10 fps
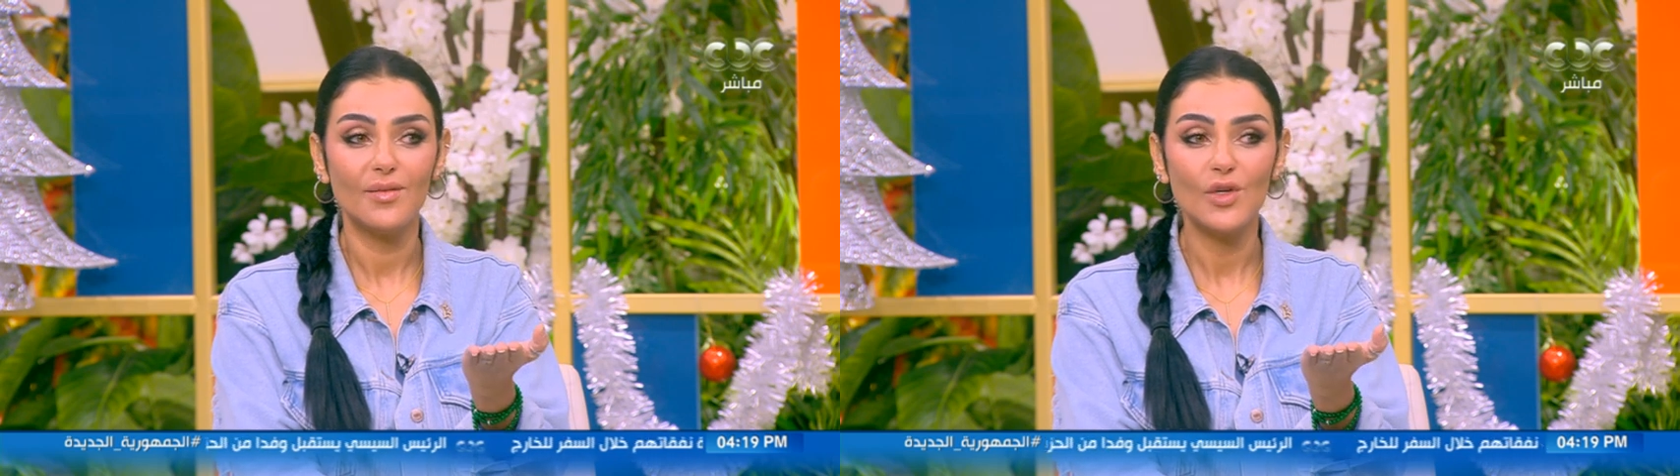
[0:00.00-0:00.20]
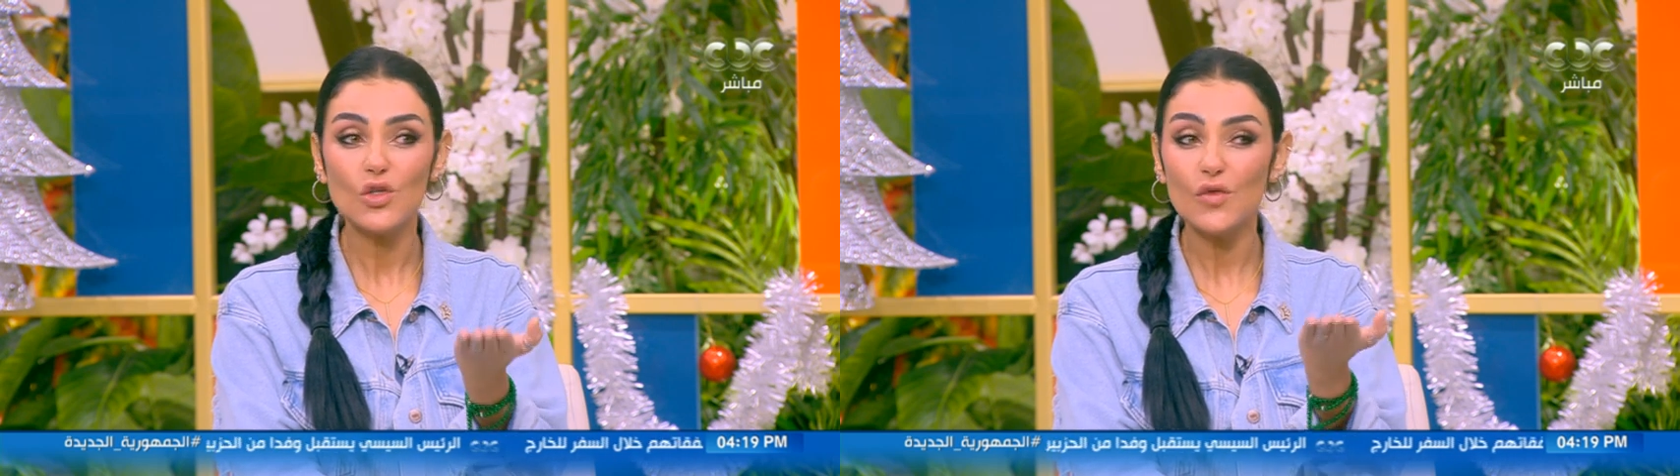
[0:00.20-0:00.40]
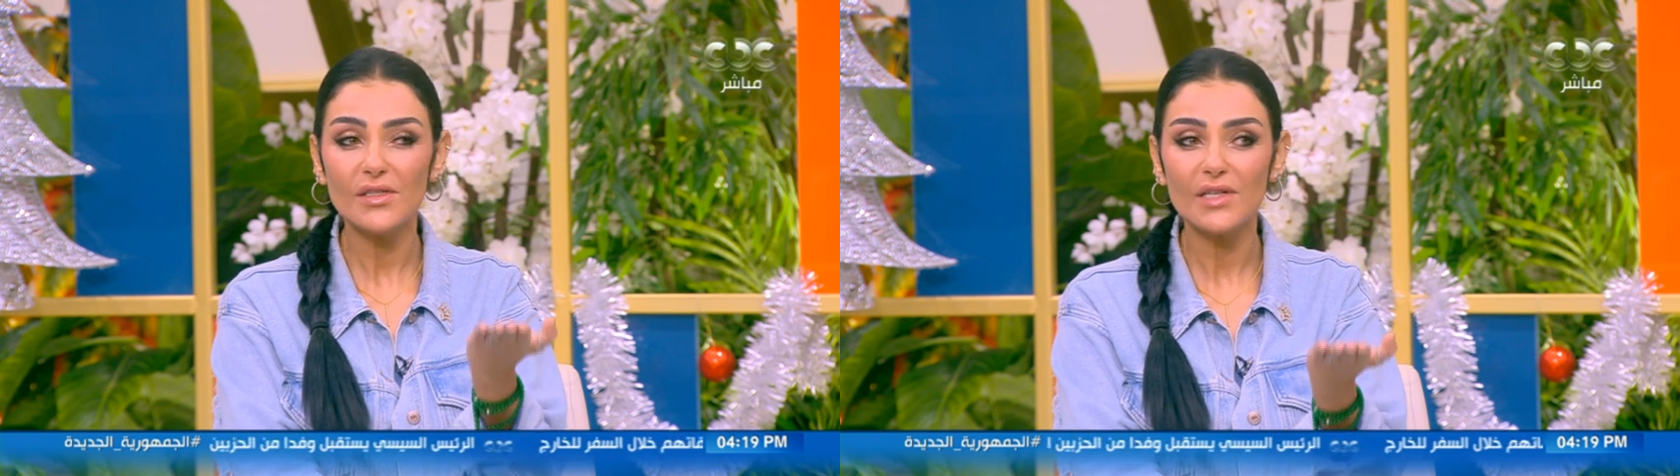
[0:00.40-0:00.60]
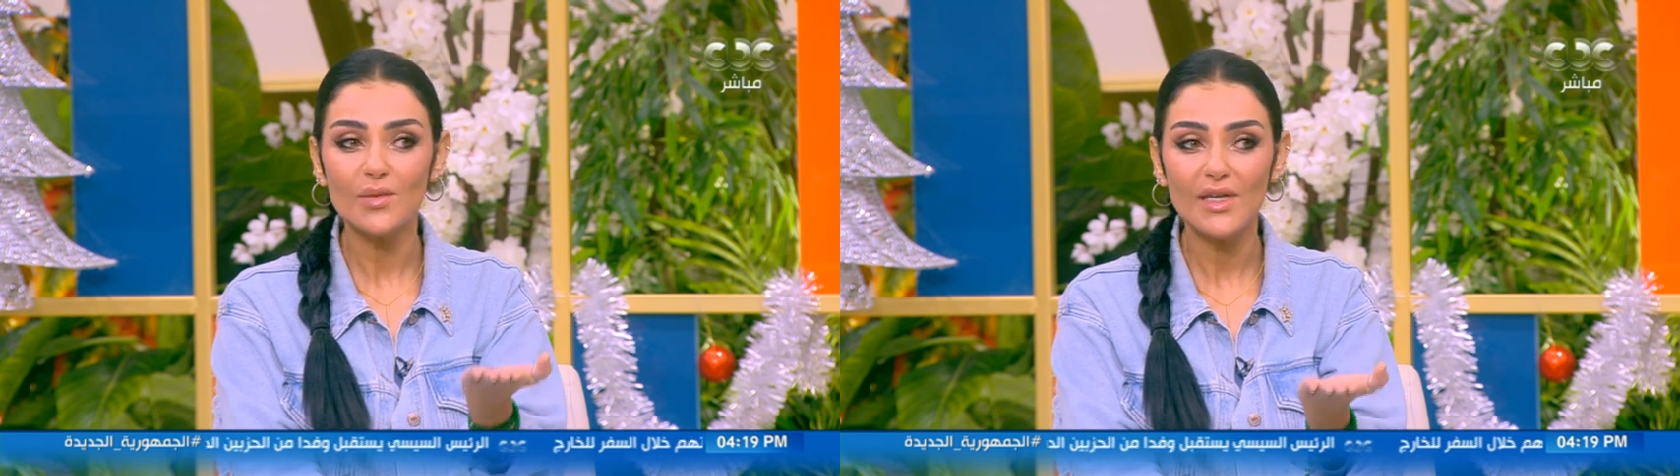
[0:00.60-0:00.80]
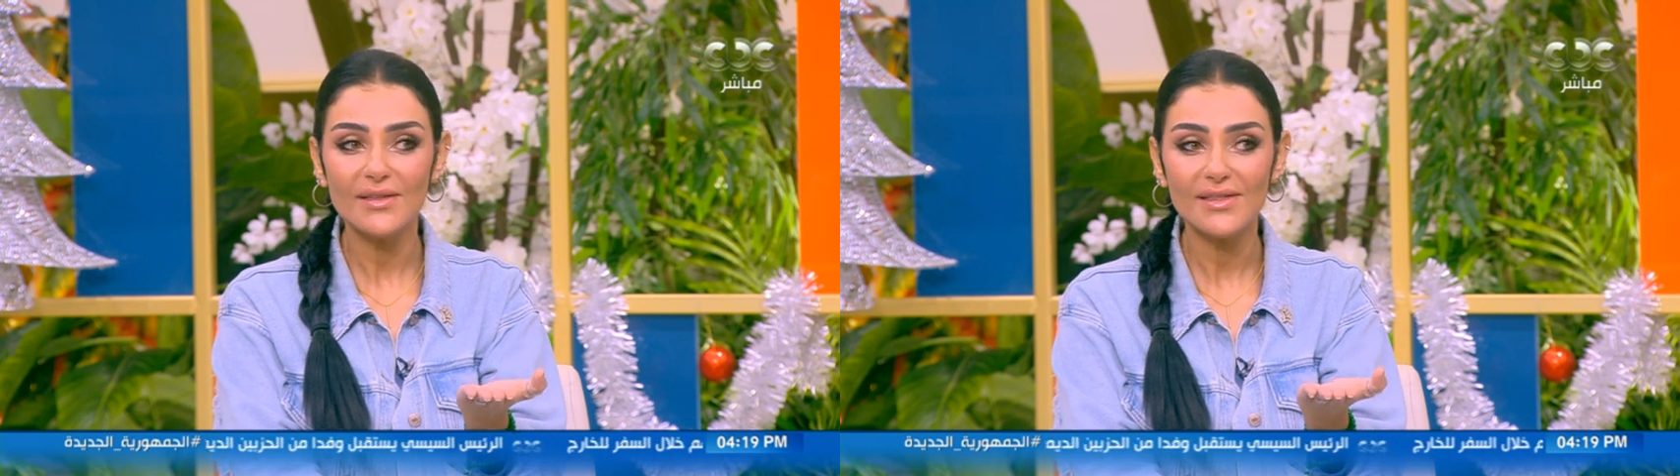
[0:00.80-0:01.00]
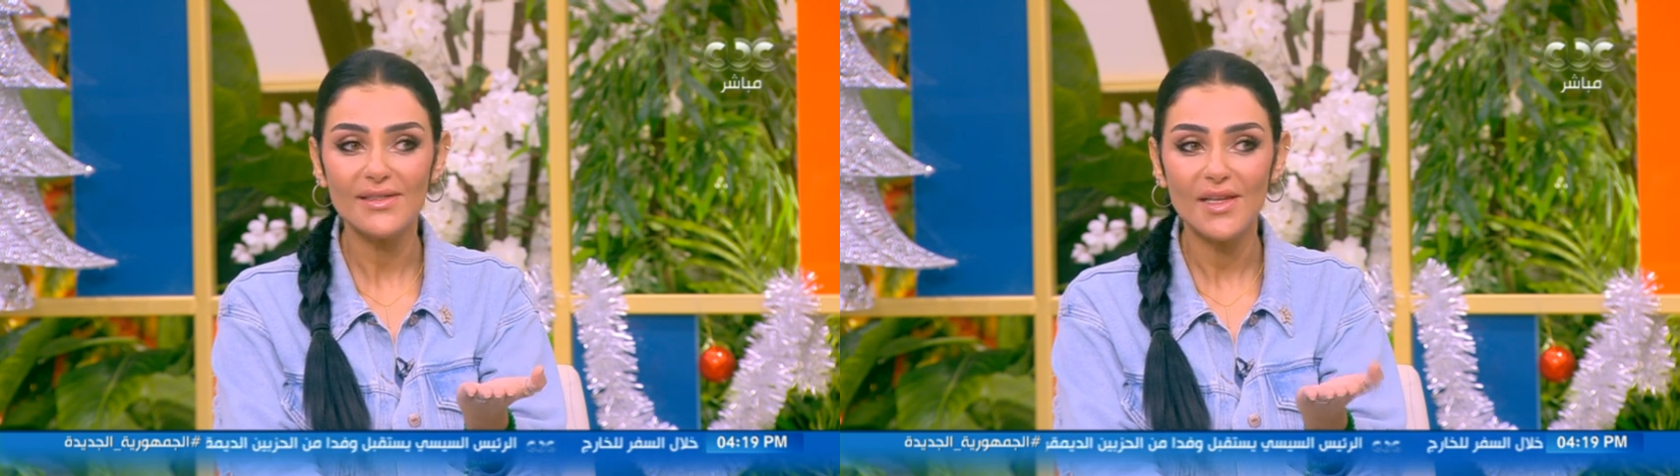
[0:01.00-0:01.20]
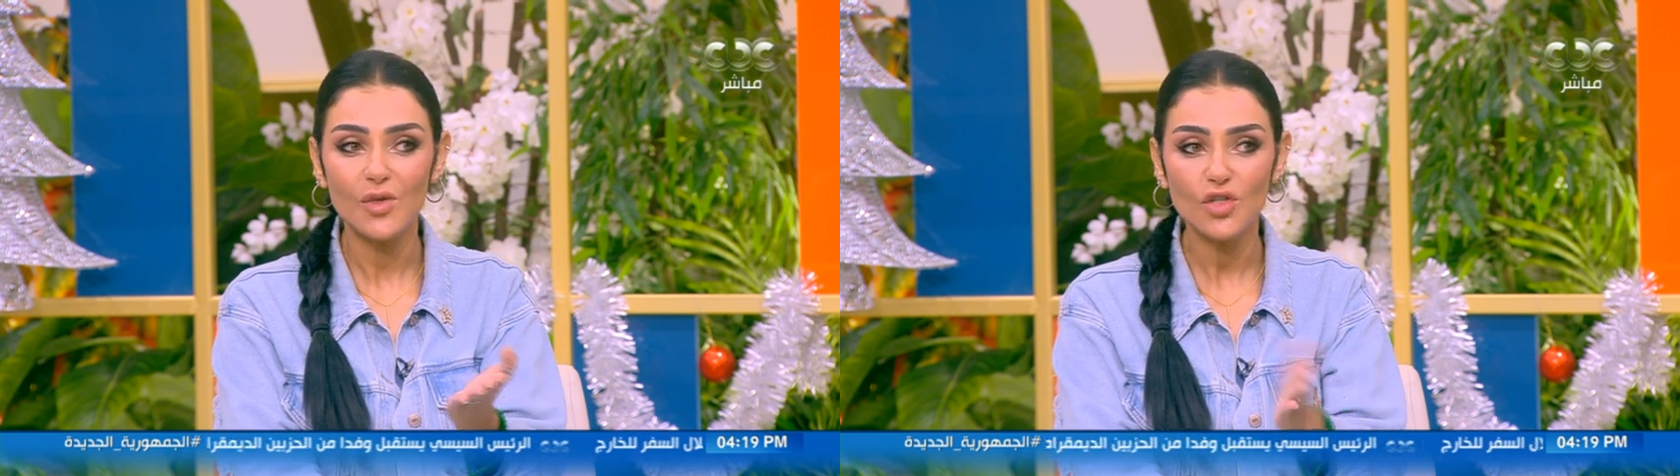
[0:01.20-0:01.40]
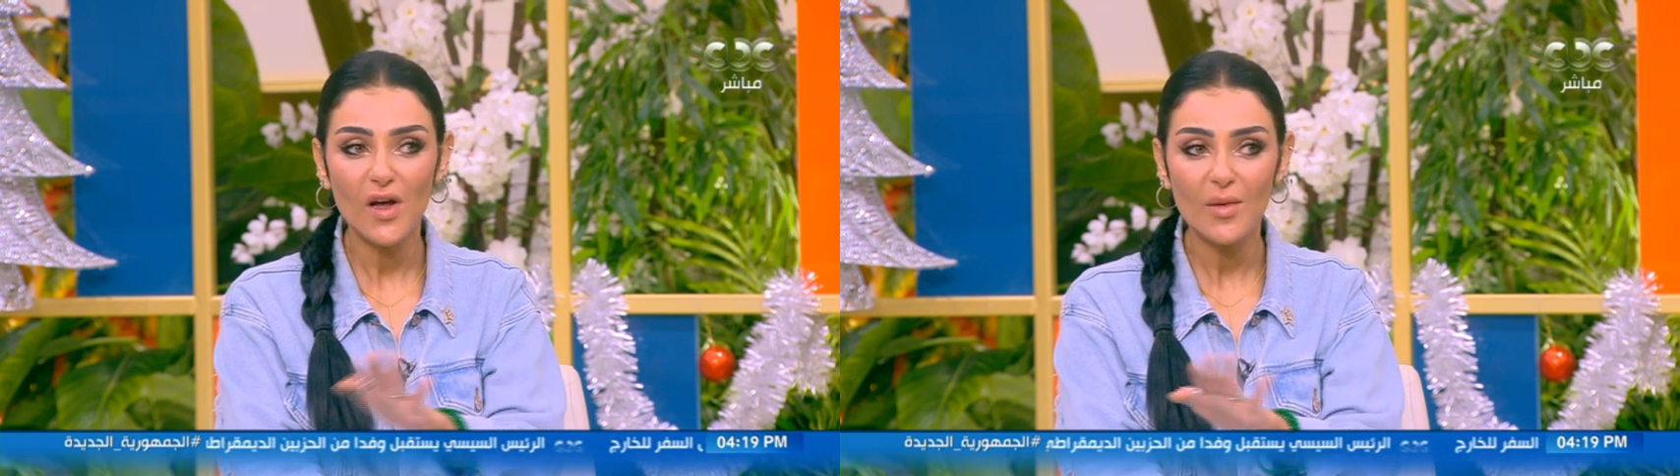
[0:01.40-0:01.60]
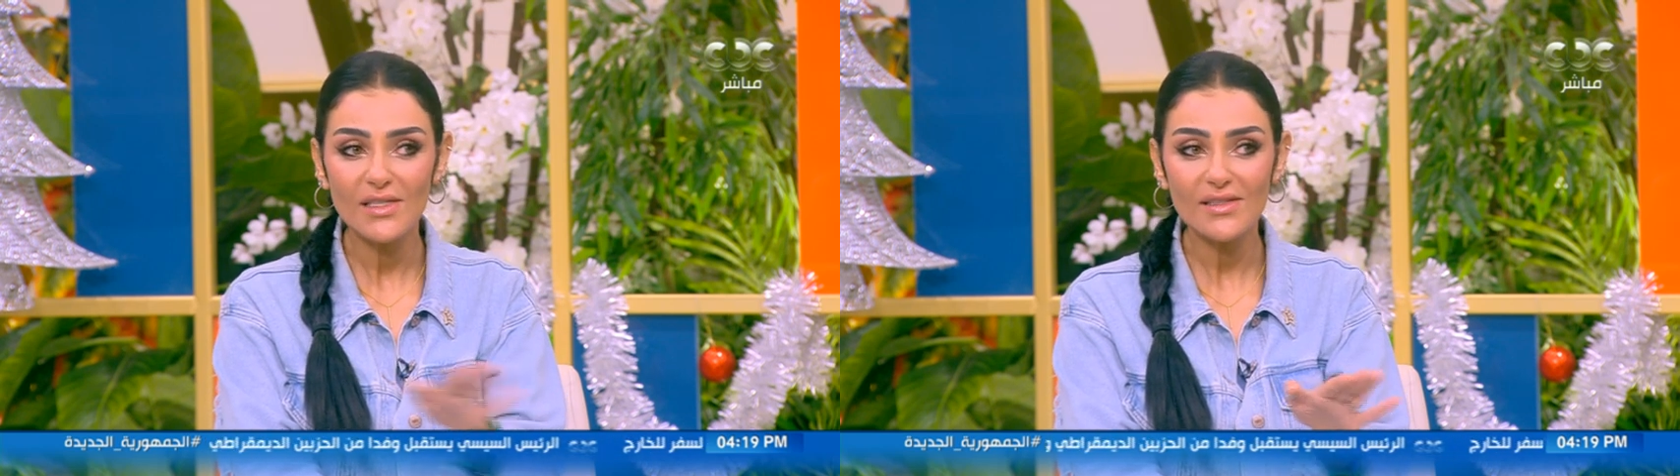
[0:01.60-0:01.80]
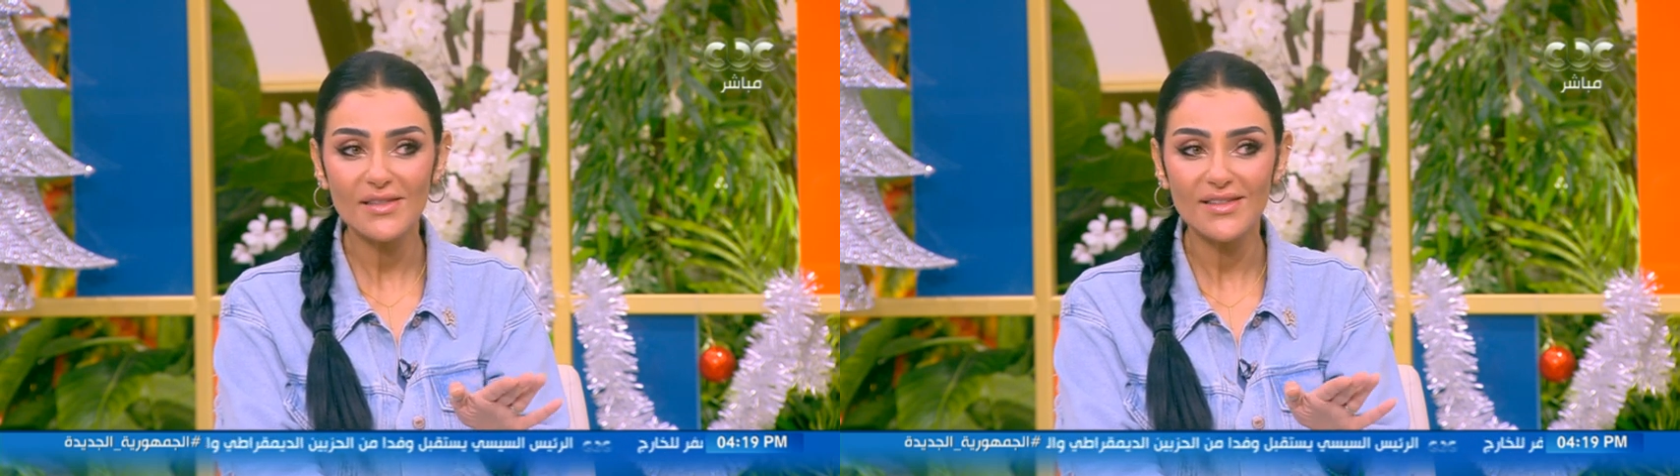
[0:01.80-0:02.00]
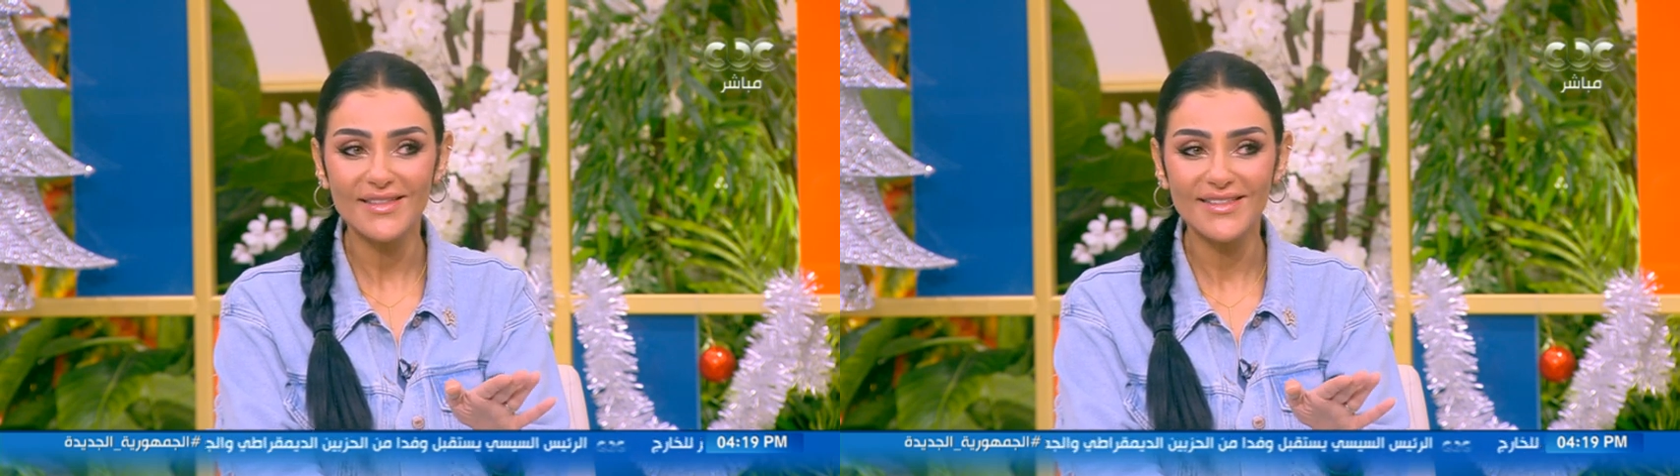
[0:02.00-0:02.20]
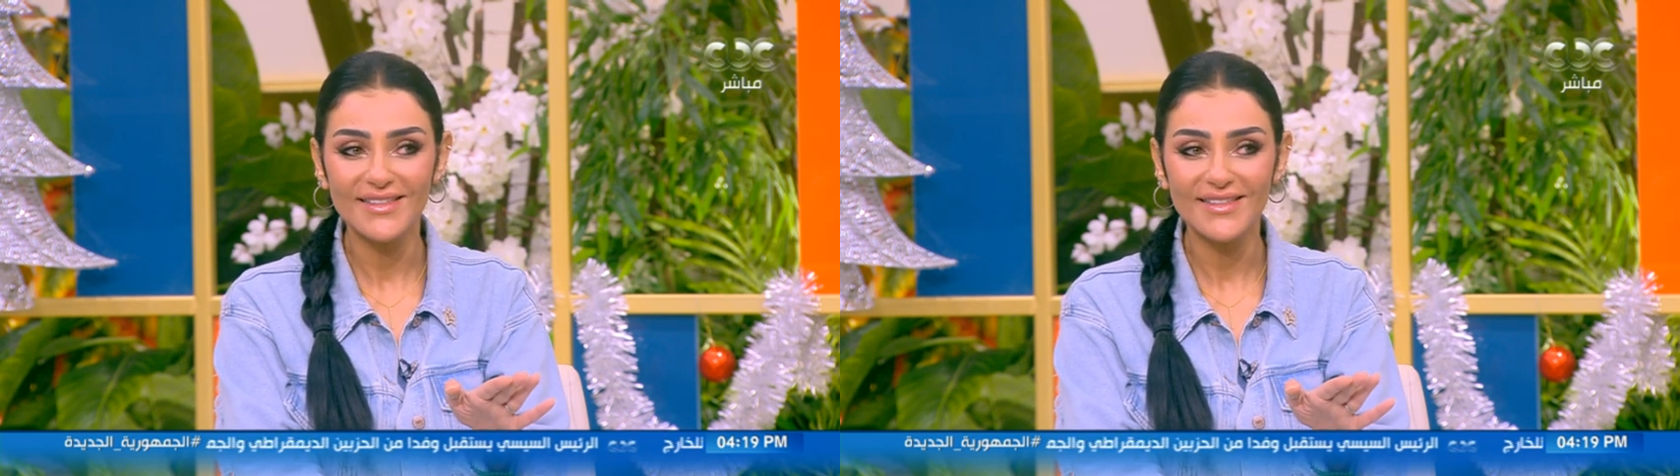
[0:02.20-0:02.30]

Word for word: بيشوف السلبيات ازاي بيشوفها بس